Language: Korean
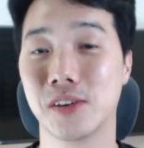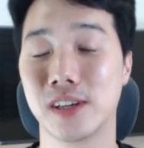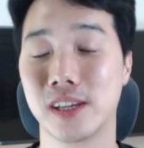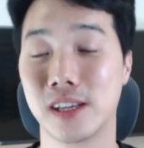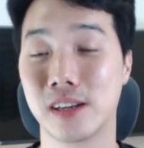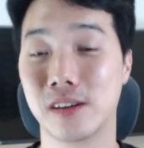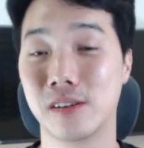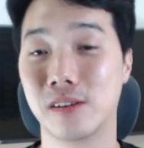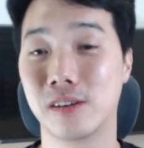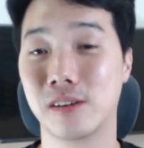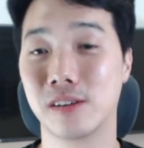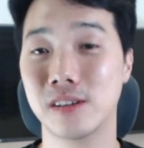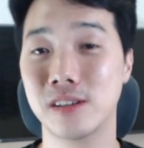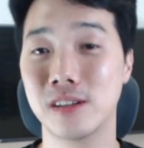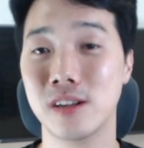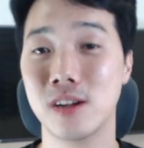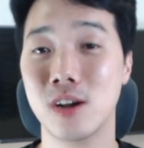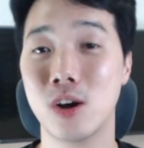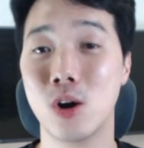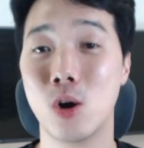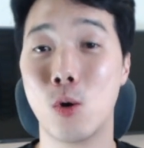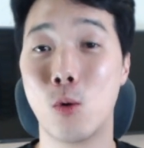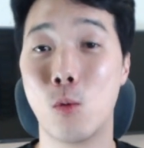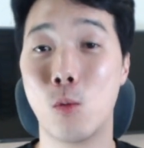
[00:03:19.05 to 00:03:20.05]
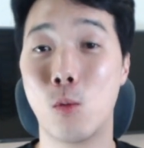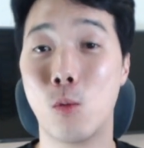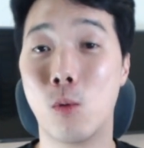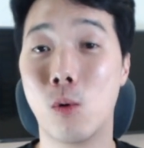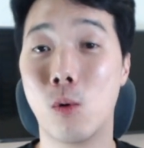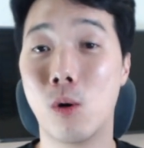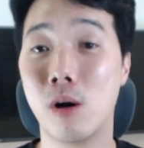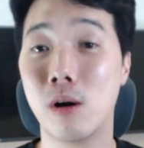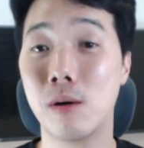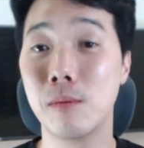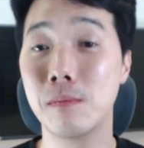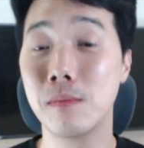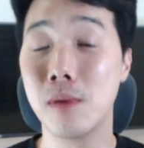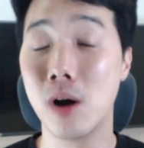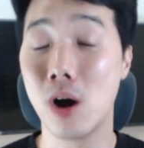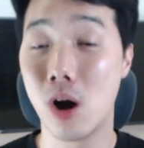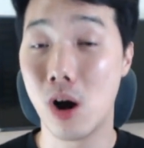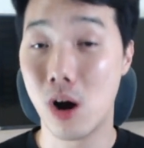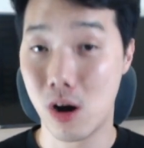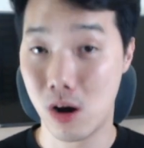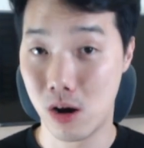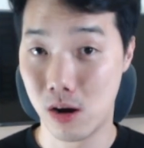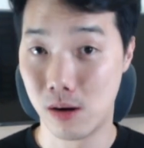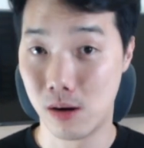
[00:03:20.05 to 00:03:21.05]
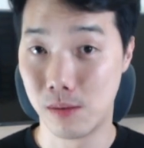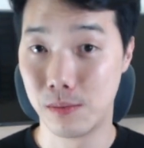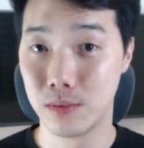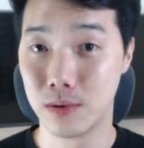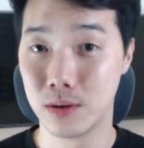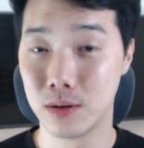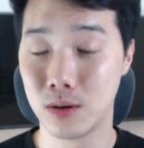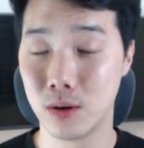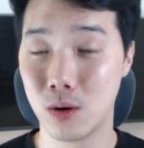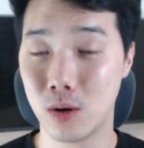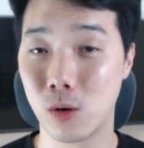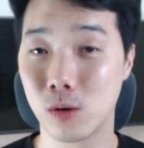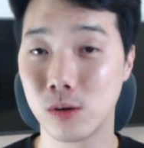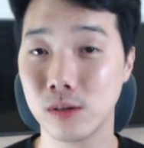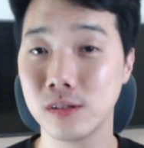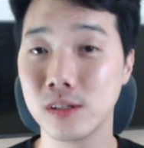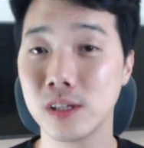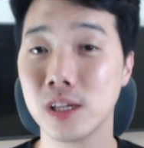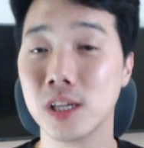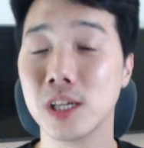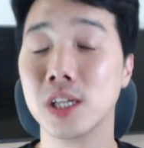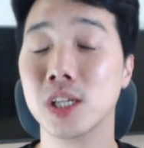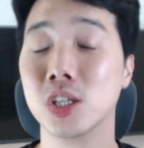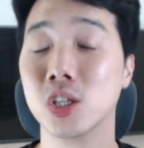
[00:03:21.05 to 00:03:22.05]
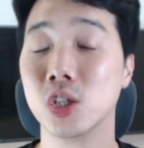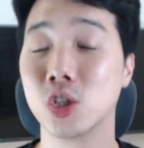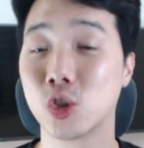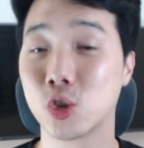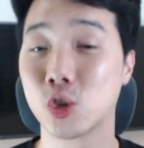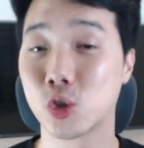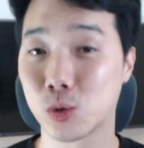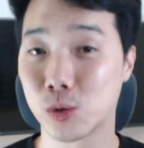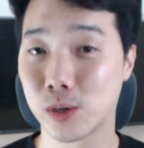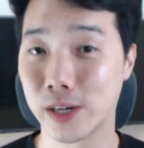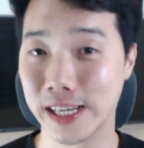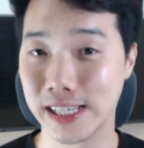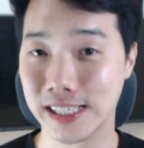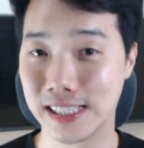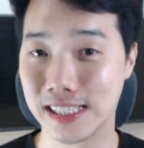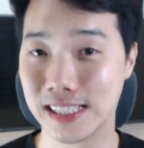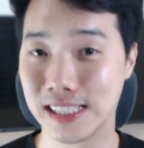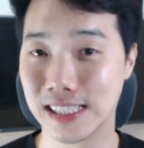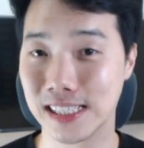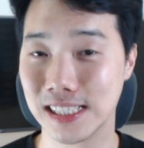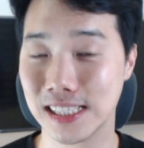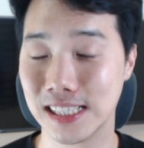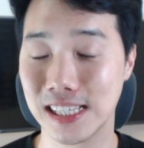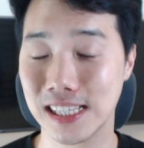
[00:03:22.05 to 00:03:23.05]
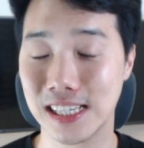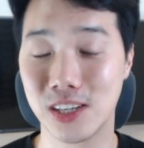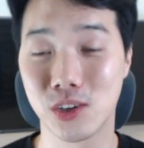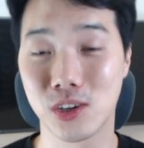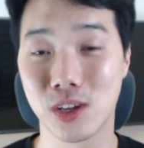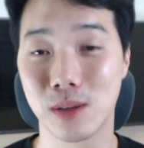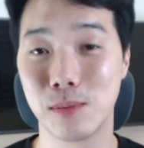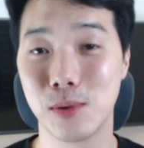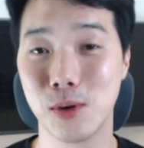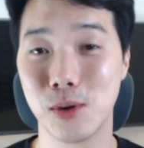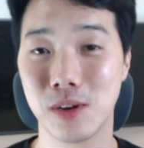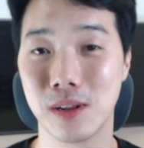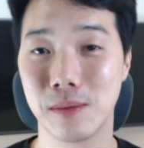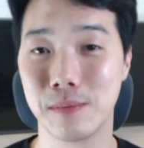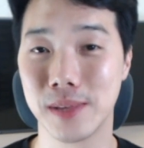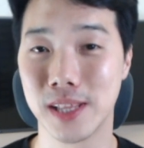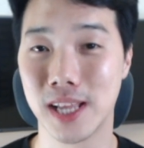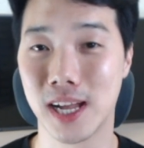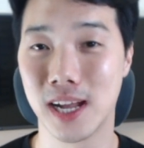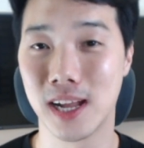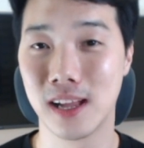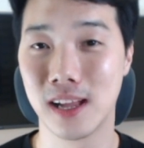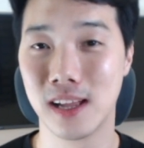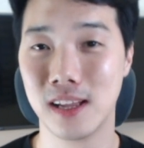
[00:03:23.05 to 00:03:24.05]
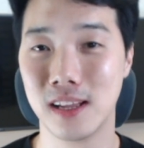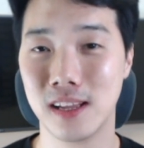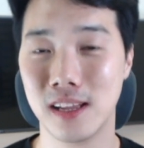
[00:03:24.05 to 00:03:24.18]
이런 거를 warm-up 혹은 stretch 이렇게 표현합니다.